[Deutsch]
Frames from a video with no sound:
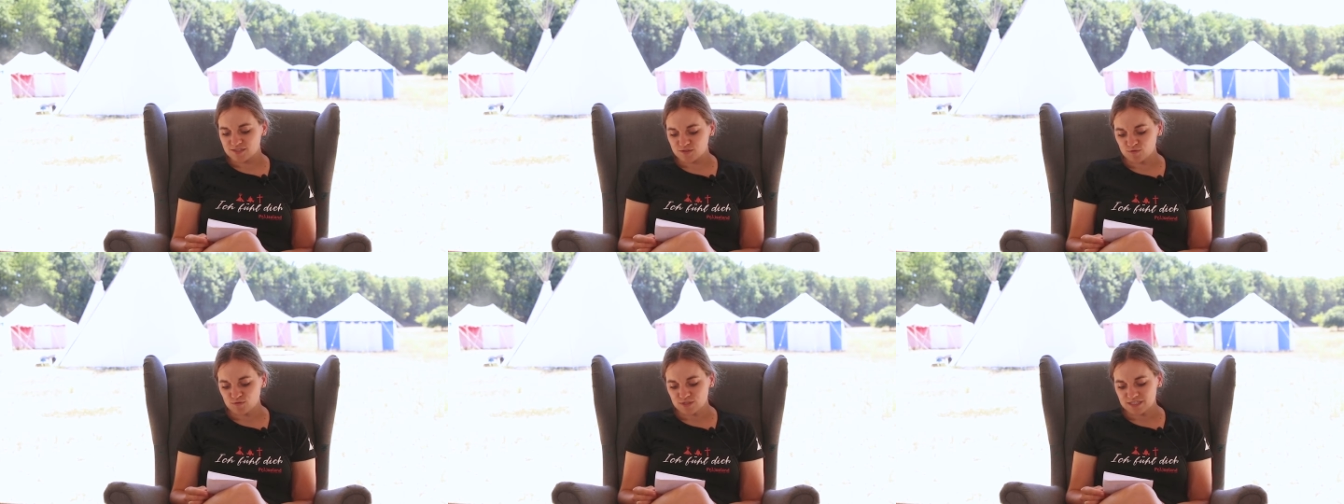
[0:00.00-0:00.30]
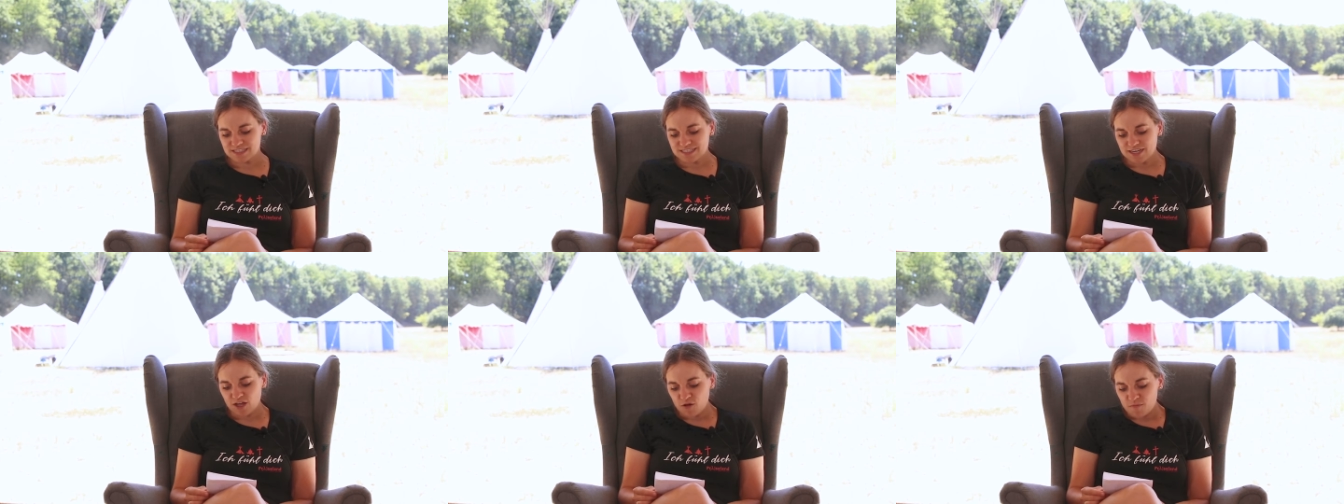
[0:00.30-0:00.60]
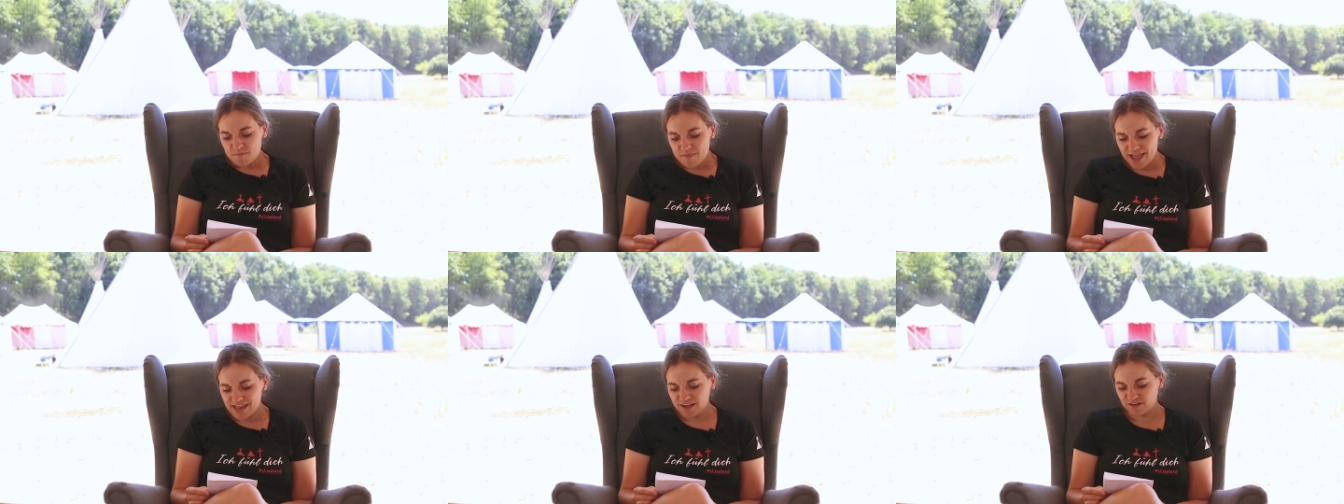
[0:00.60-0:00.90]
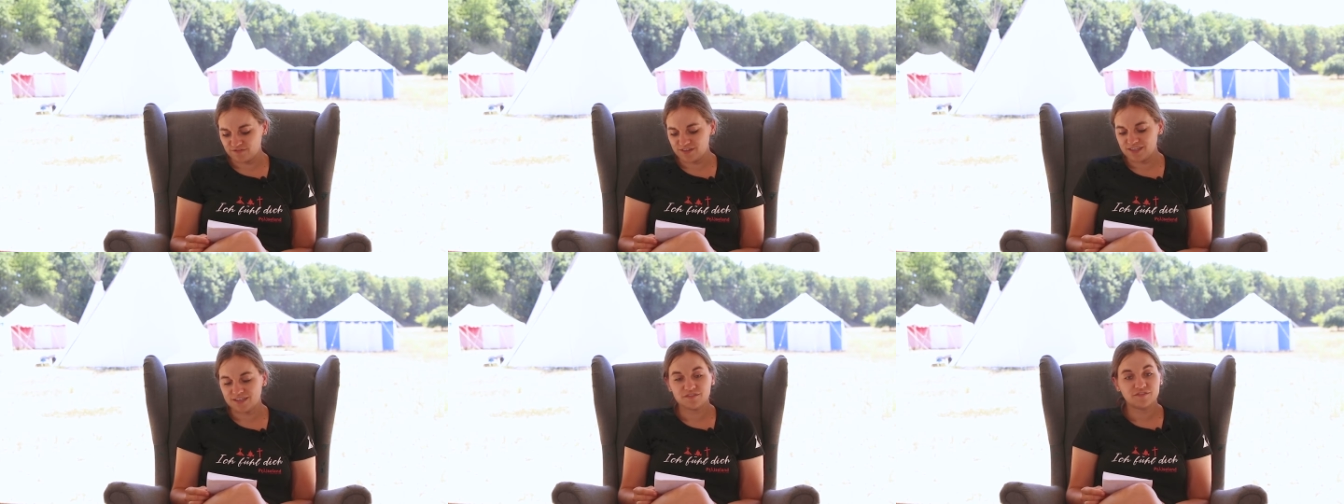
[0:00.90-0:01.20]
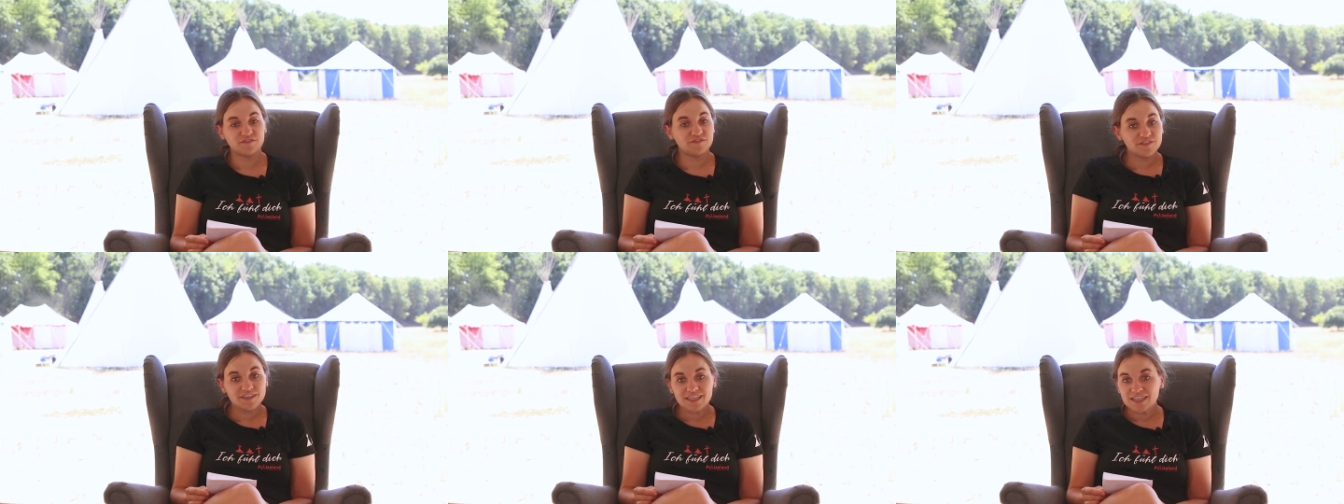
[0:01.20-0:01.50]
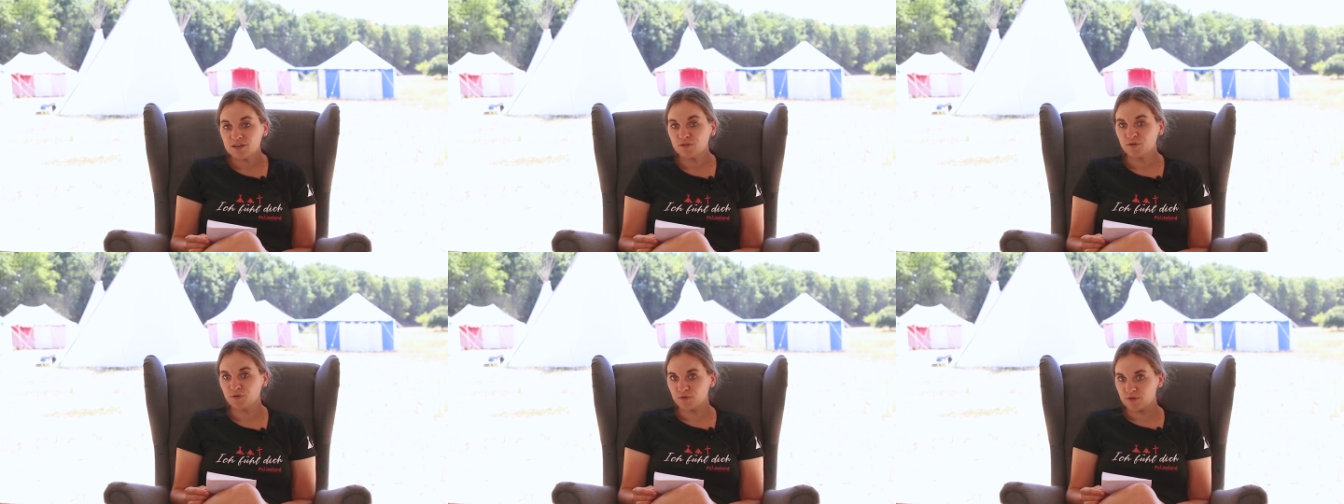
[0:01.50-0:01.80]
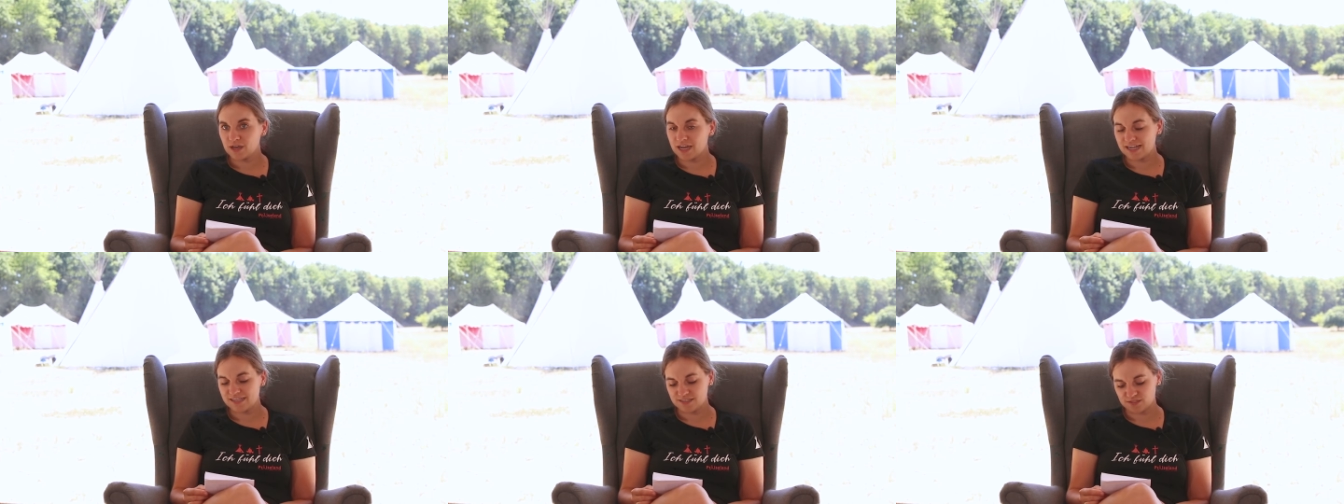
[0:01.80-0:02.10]
so sind auch meine Wege viel
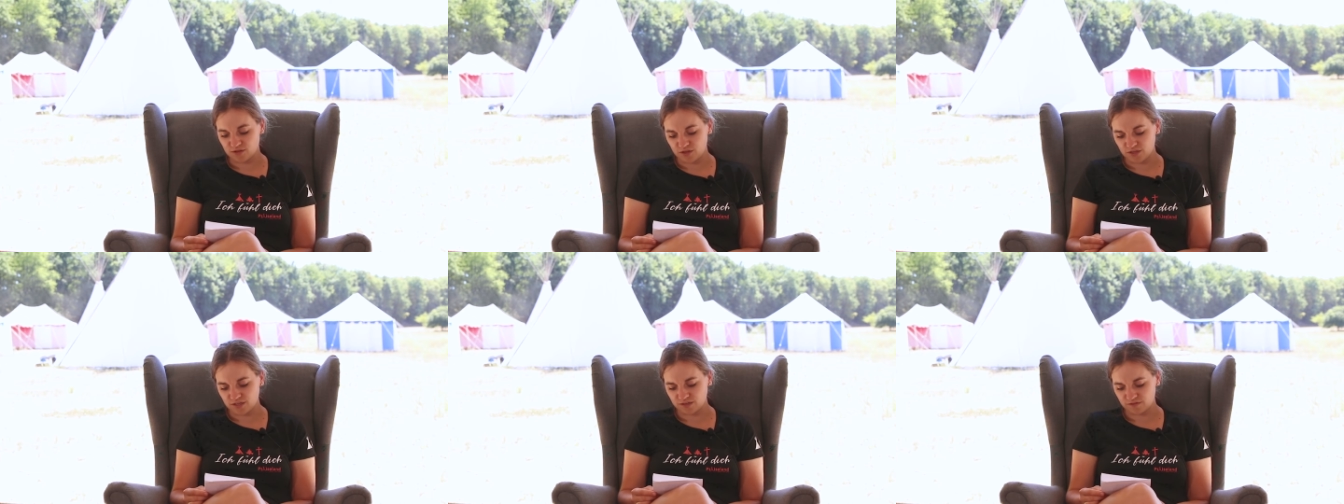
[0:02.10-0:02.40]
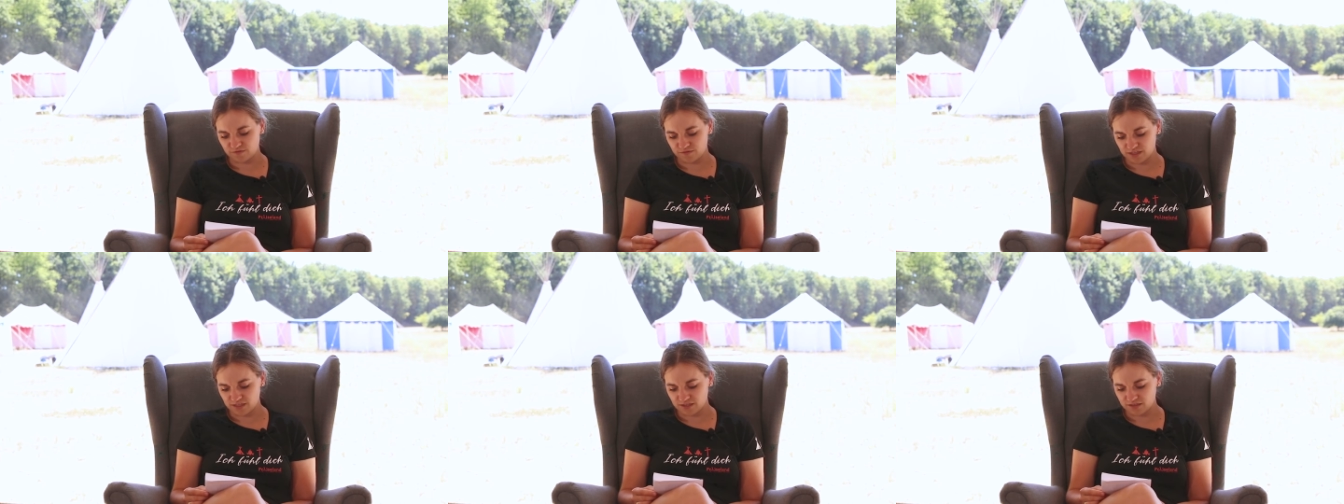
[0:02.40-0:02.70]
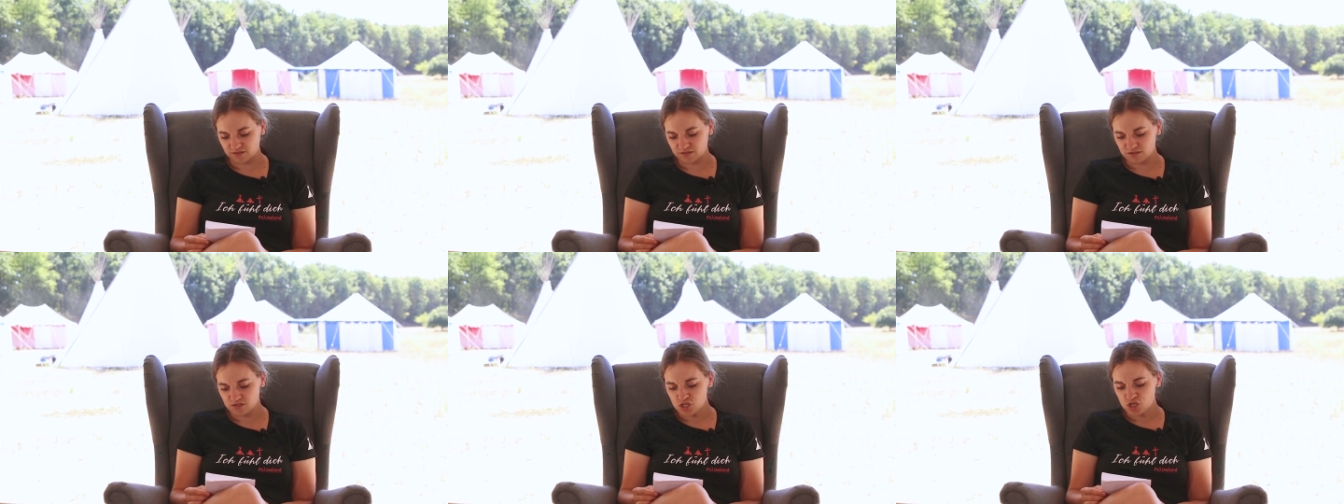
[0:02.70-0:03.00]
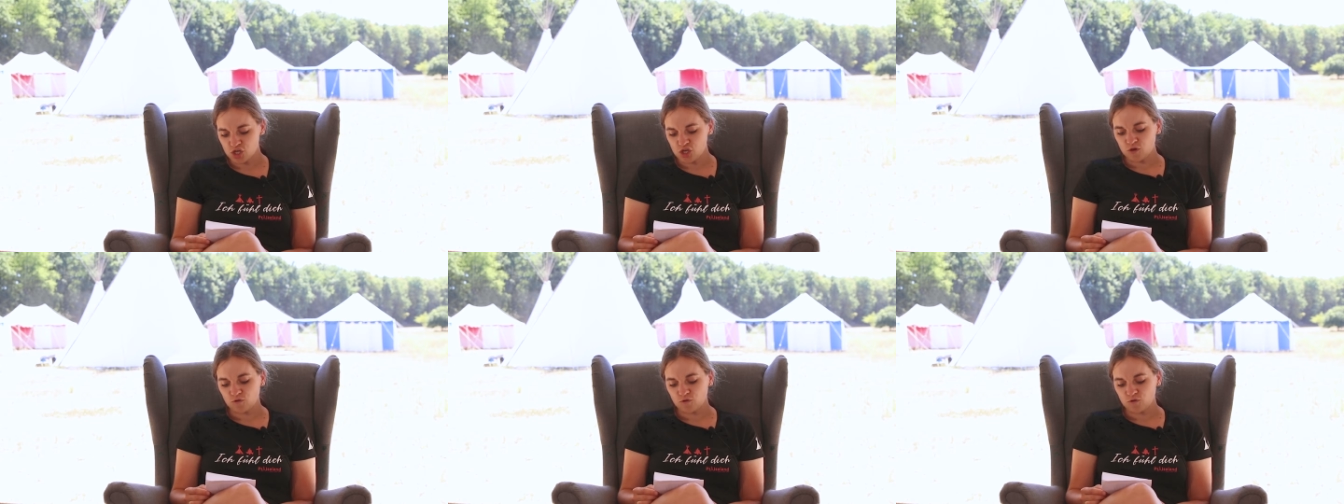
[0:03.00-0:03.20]
höher als eure Wege